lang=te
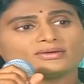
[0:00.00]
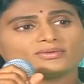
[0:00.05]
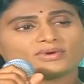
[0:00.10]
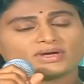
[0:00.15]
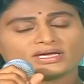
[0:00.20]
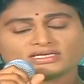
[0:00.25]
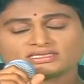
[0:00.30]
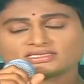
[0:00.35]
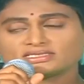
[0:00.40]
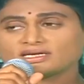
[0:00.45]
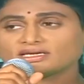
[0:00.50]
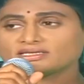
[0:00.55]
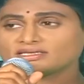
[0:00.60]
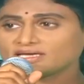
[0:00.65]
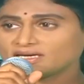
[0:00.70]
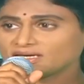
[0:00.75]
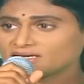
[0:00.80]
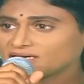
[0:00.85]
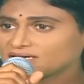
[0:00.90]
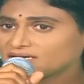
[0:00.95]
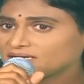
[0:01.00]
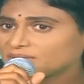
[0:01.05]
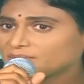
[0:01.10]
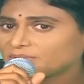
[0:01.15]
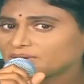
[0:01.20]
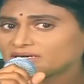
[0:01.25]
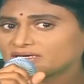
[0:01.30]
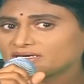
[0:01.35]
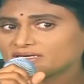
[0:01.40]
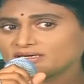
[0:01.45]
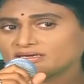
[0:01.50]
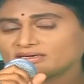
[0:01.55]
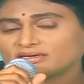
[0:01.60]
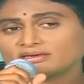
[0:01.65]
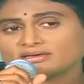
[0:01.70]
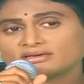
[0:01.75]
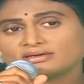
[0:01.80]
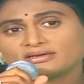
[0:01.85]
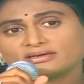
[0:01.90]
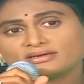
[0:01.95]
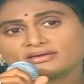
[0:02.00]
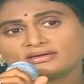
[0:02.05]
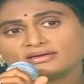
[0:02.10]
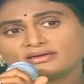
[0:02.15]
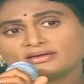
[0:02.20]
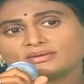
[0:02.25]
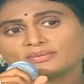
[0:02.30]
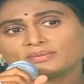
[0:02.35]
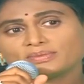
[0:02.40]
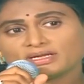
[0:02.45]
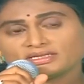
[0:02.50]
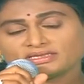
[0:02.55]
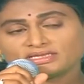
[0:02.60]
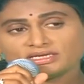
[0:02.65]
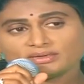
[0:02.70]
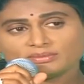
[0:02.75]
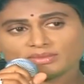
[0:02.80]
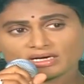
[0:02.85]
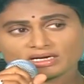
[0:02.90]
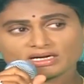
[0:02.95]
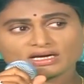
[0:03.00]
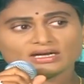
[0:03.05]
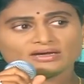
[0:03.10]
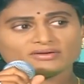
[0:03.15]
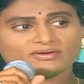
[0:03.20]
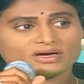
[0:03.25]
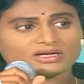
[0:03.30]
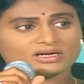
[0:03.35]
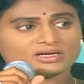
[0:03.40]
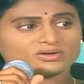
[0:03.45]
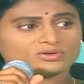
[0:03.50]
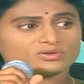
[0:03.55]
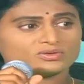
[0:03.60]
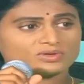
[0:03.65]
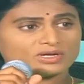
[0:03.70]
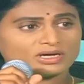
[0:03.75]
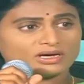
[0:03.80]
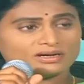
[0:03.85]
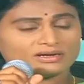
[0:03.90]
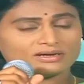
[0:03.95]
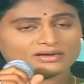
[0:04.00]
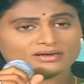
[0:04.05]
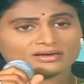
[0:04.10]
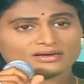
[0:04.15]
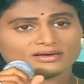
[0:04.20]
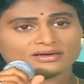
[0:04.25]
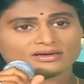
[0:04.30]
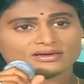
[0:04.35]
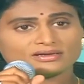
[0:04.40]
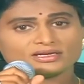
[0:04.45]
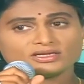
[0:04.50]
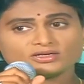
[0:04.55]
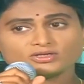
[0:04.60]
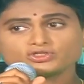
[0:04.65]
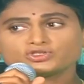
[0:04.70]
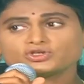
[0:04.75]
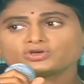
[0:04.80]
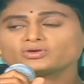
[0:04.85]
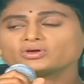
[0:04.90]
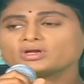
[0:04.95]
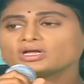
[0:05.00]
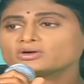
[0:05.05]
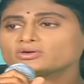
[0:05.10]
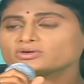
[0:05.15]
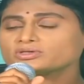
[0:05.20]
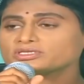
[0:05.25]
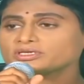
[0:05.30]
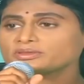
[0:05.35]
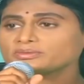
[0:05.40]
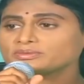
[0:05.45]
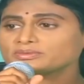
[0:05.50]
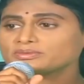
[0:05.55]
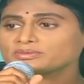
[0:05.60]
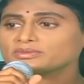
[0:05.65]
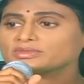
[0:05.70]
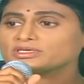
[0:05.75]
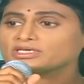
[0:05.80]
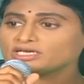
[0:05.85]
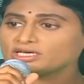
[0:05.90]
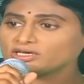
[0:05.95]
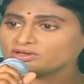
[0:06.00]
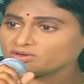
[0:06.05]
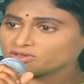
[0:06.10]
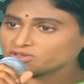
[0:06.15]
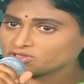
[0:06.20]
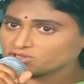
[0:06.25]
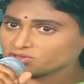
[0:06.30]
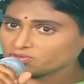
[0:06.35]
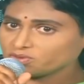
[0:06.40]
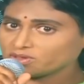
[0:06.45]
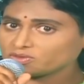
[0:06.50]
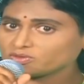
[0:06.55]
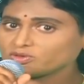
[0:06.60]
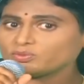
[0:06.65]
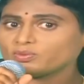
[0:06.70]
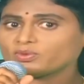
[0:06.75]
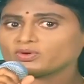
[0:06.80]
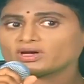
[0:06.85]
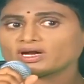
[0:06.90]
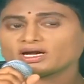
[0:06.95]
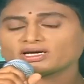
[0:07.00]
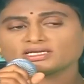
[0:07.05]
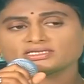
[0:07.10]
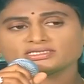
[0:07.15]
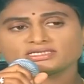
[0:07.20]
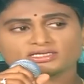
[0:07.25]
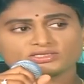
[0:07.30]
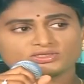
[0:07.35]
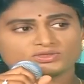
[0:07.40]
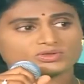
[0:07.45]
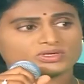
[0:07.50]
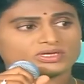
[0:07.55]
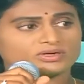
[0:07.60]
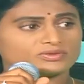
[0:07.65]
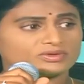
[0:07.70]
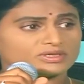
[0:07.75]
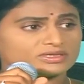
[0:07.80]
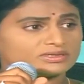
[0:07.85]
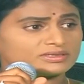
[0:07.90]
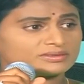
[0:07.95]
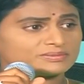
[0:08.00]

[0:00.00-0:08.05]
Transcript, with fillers: వైఎస్ఆర్ తెలంగాణ పార్టీ ప్రతి మంగళవారం కూడా నిరుద్యోగుల కోసం ఈ రోజు వరకు పోరాటం చేస్తూనే ఉంది